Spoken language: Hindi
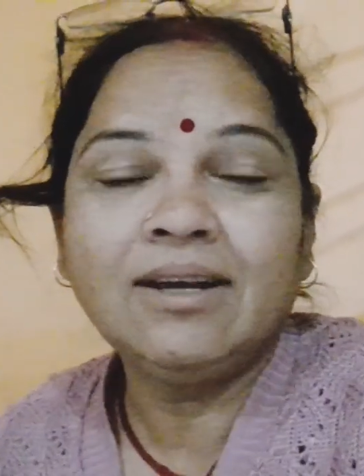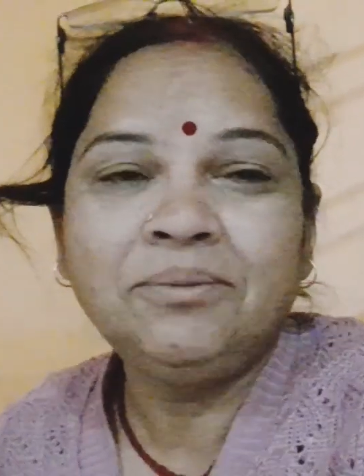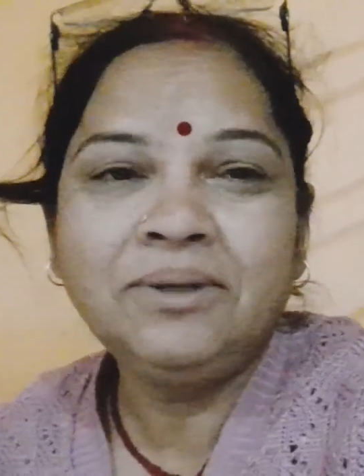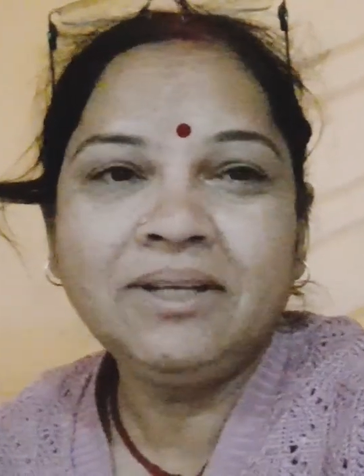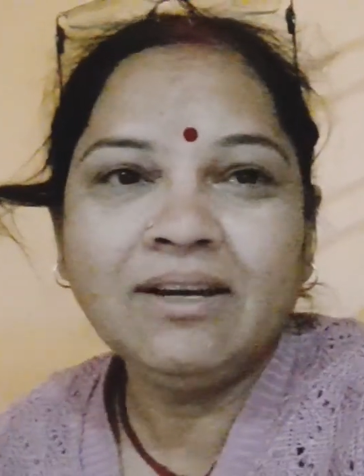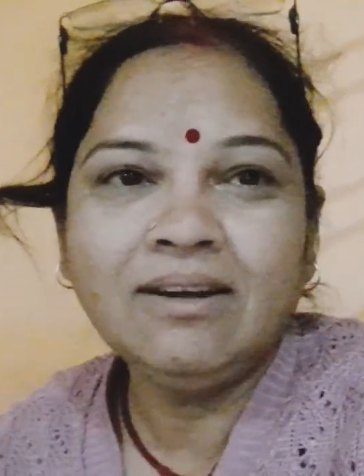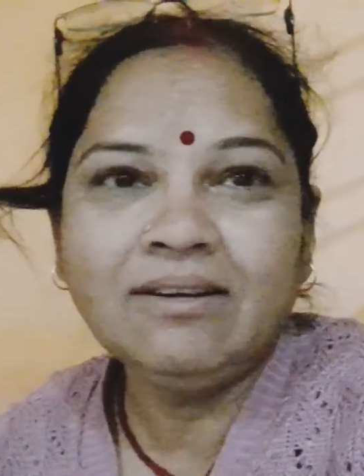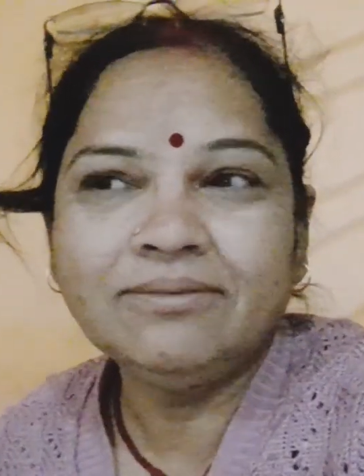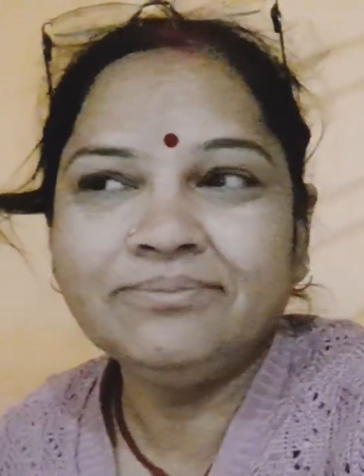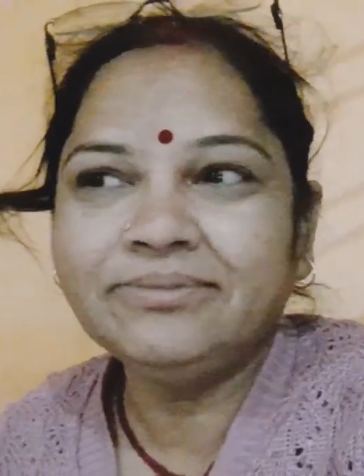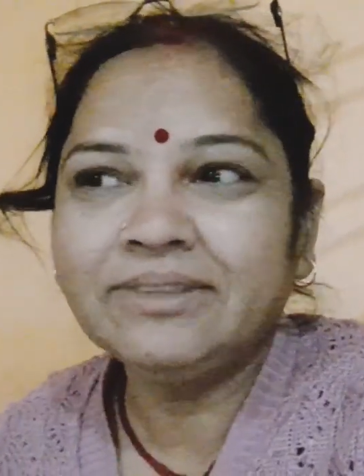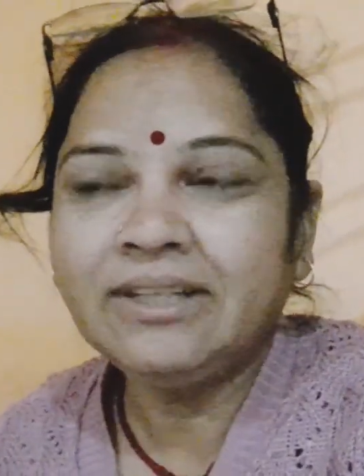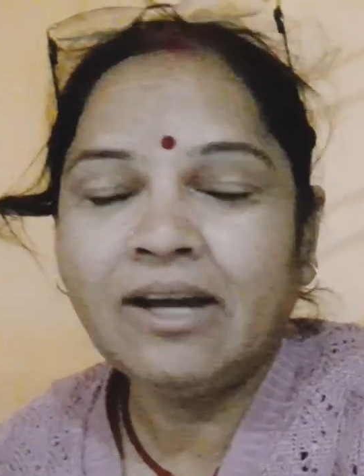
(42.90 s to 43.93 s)
अभी ना
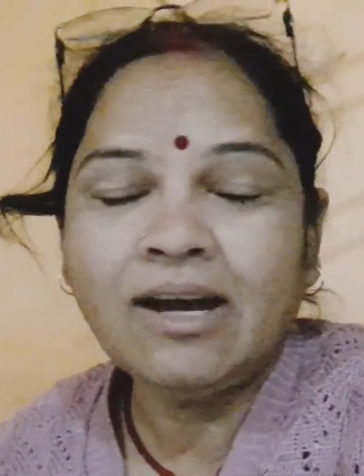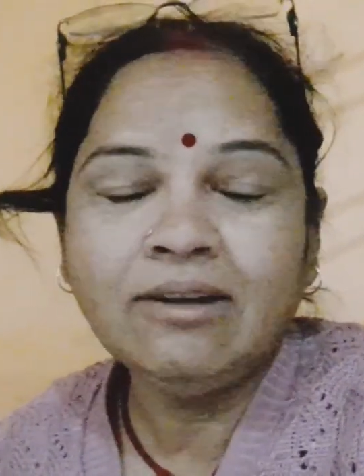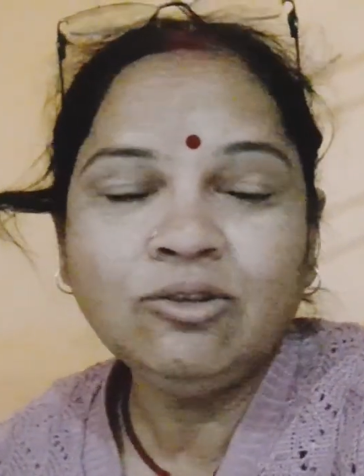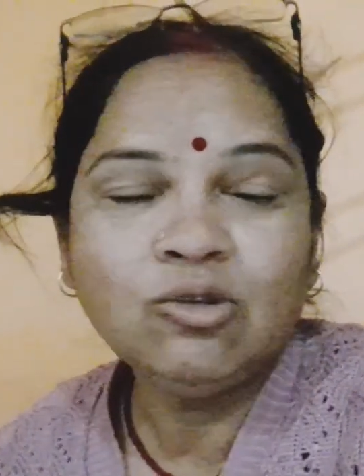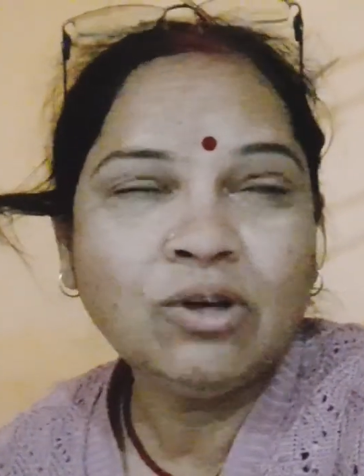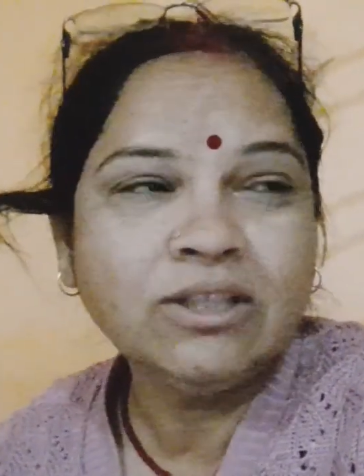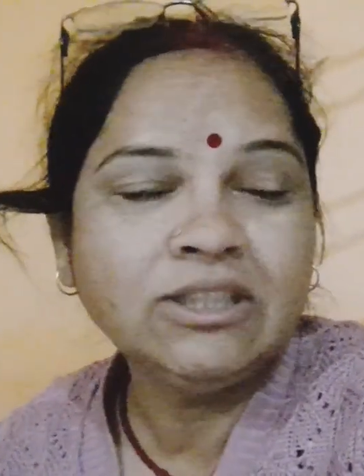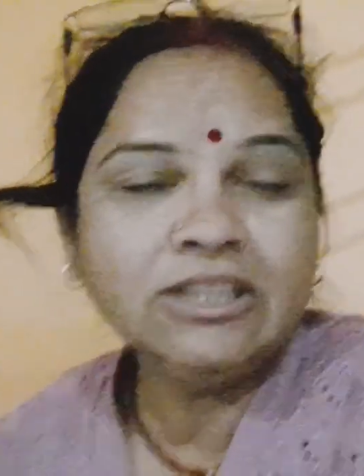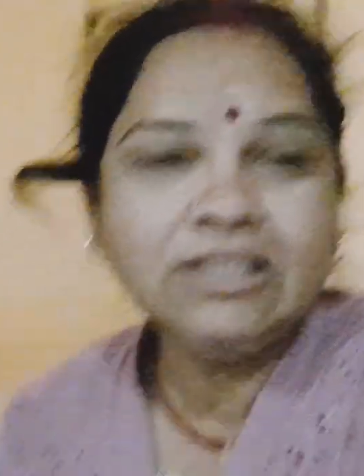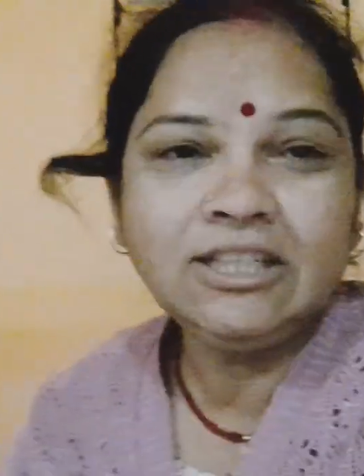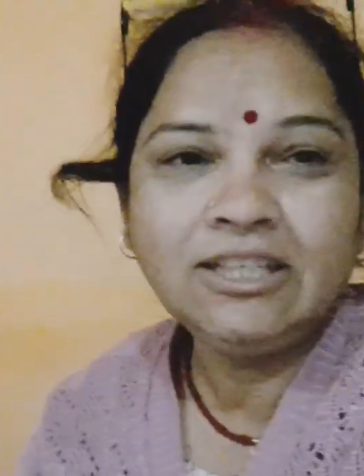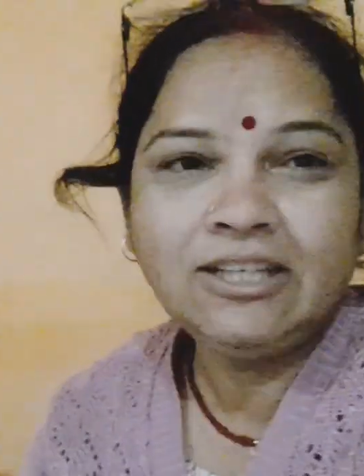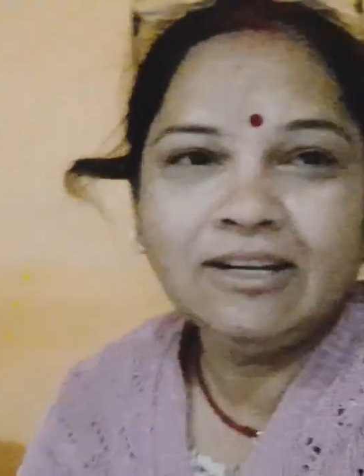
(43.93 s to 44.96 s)
रात को अच्छी
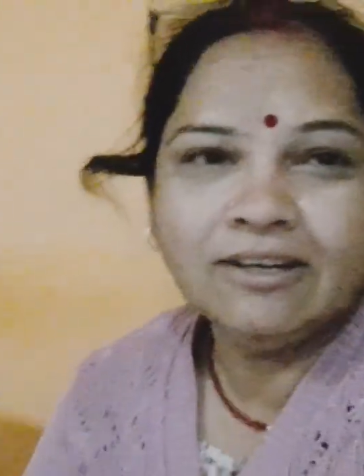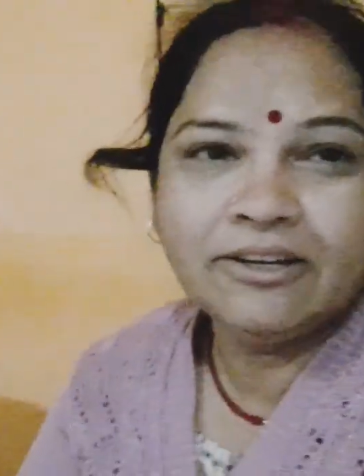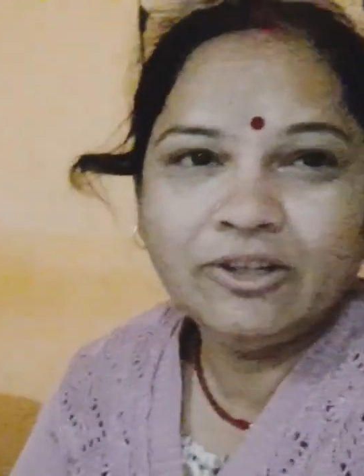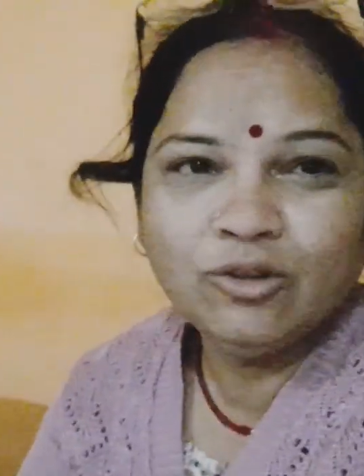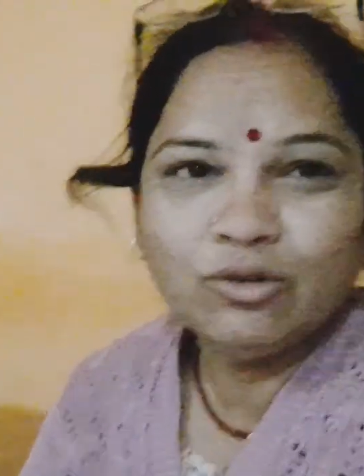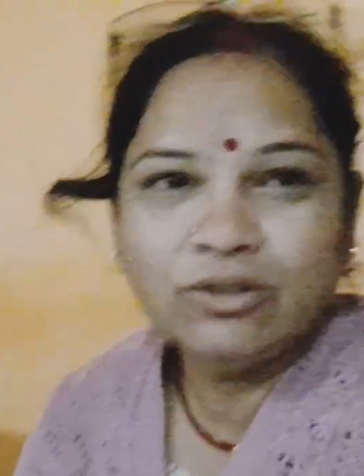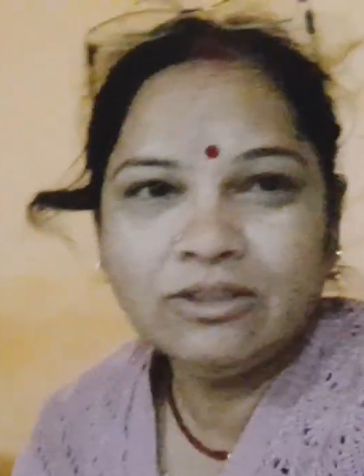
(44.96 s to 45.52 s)
नींद नहीं लग रही दो